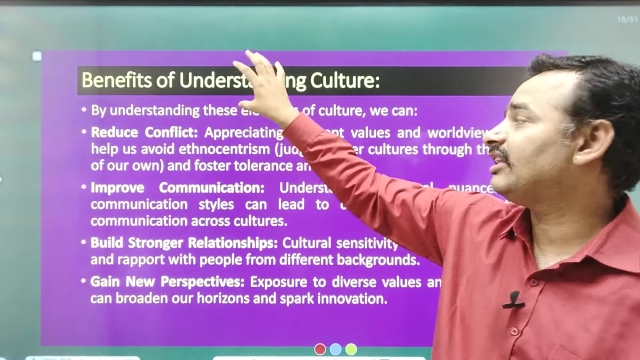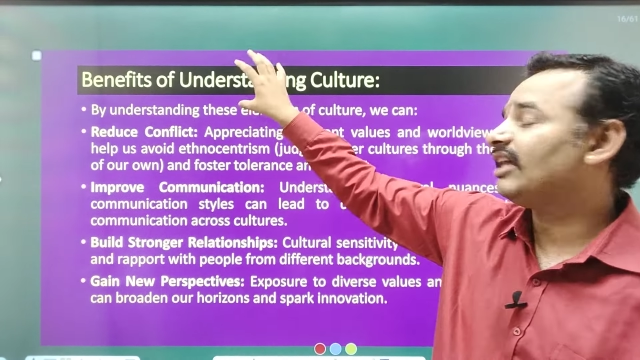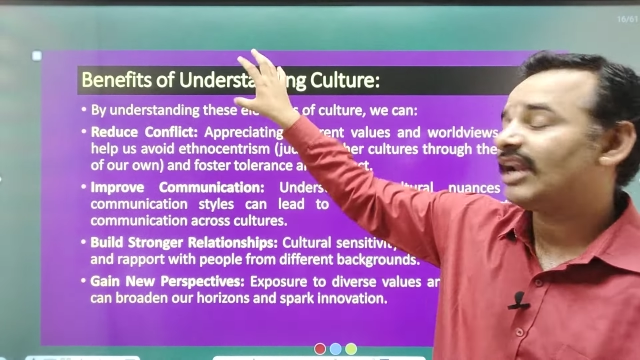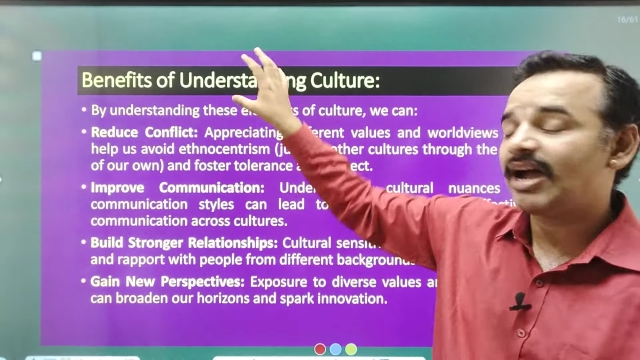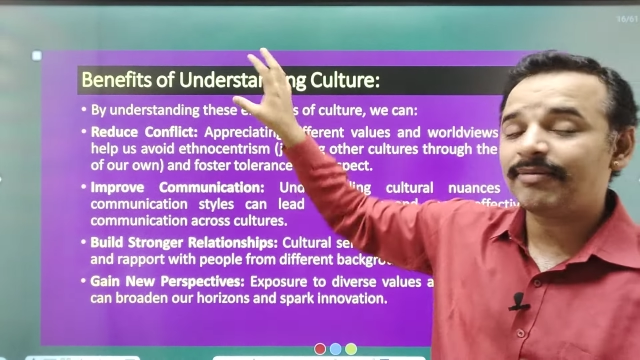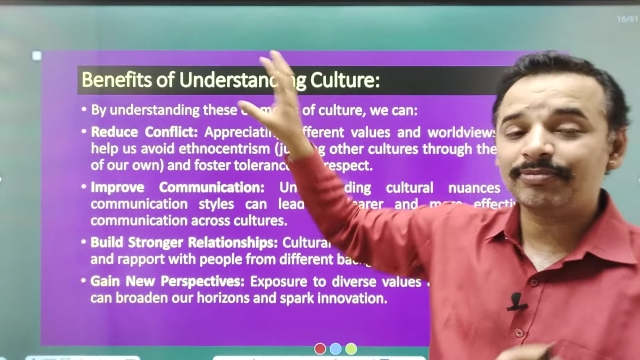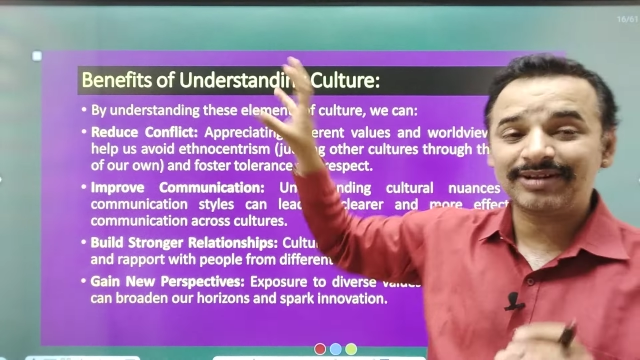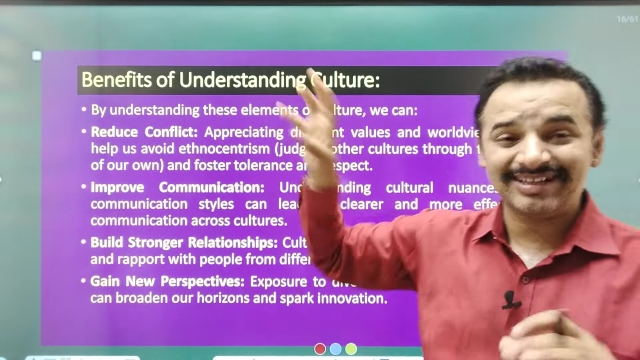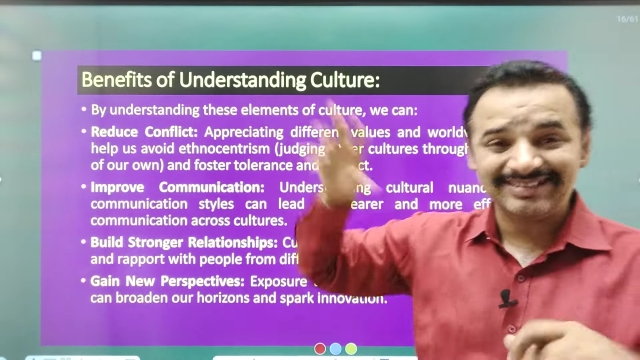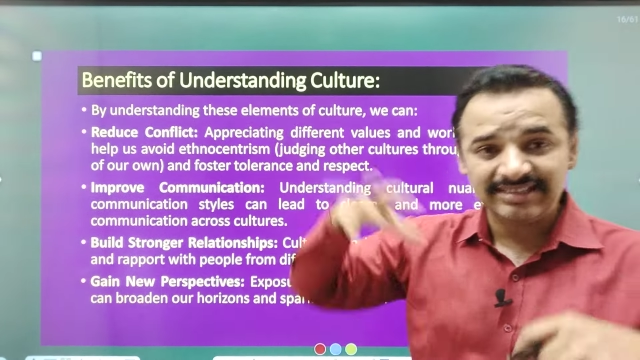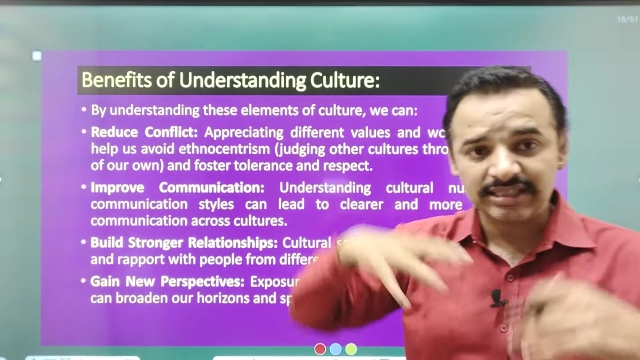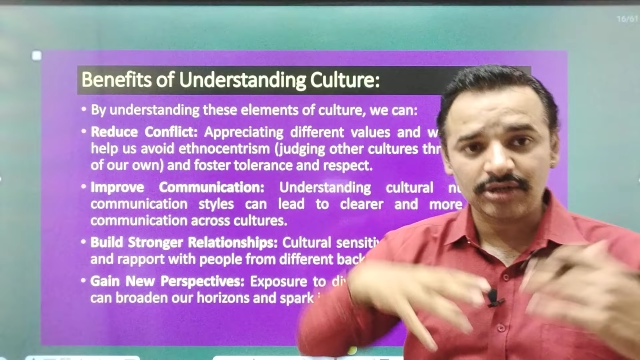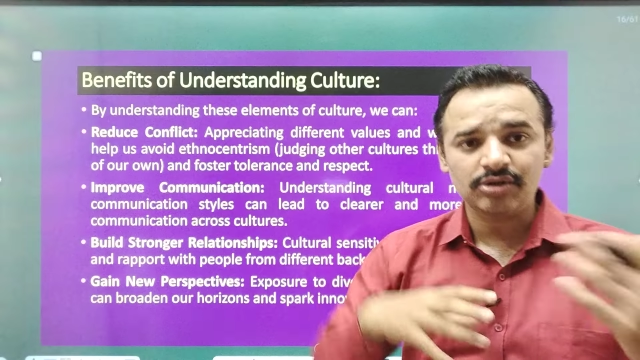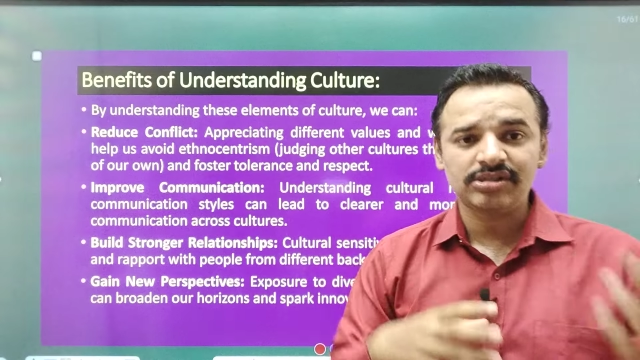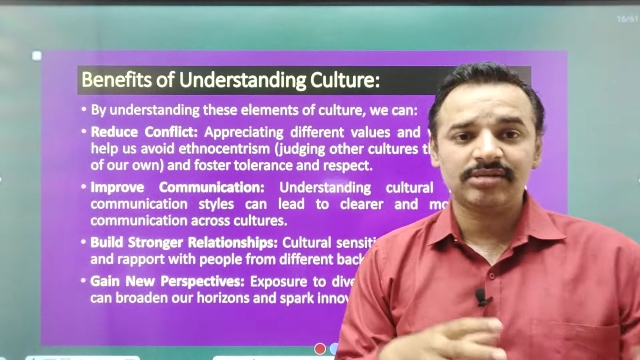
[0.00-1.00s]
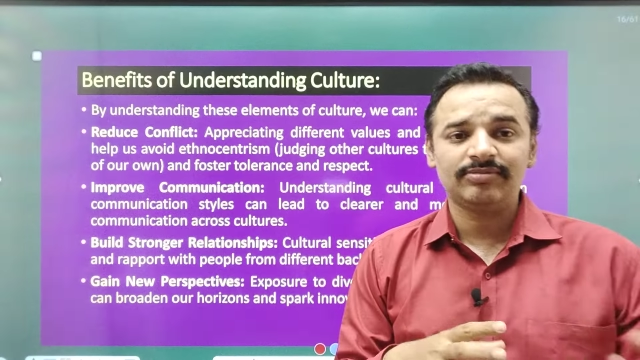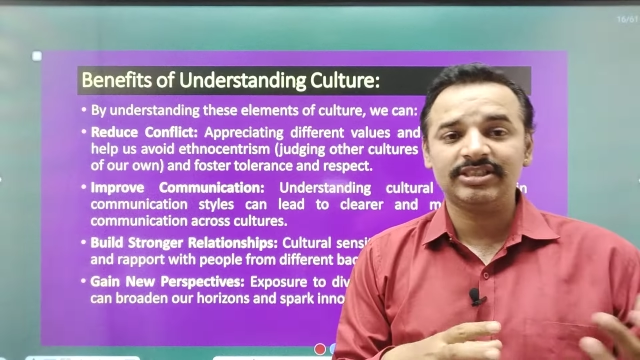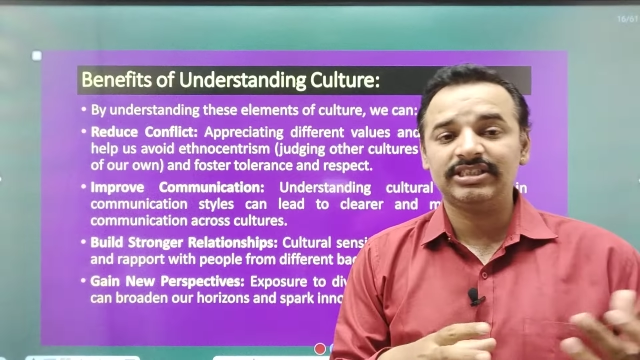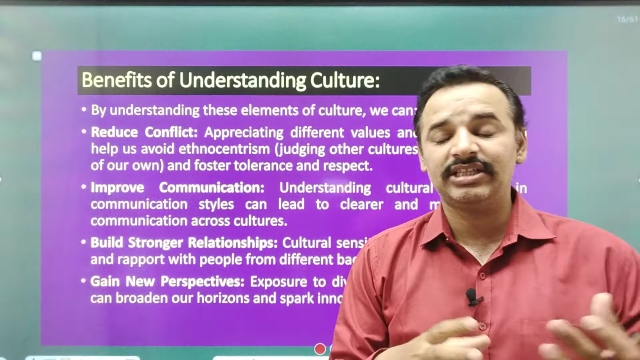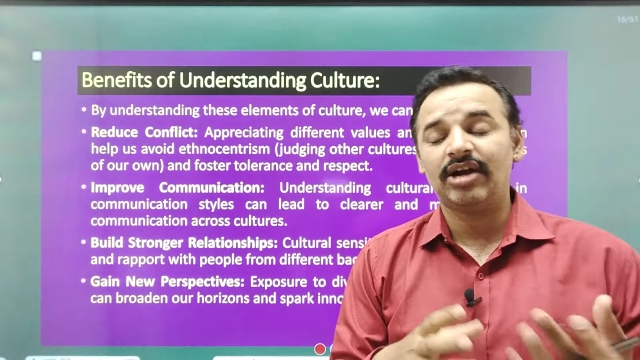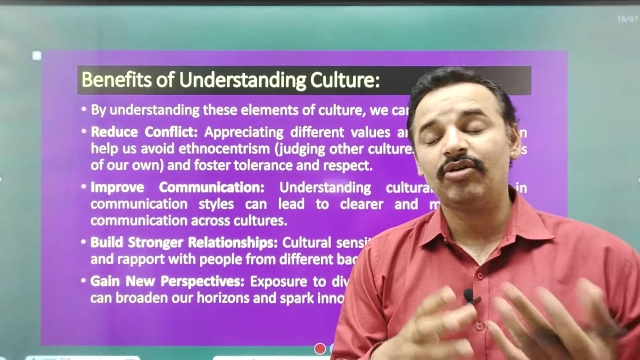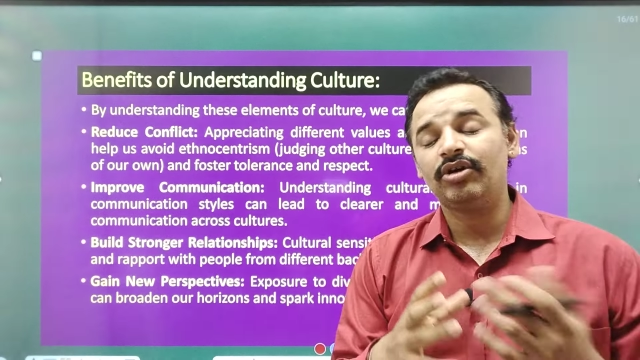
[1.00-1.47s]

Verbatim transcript: कि अगर आप कल्चर को समझ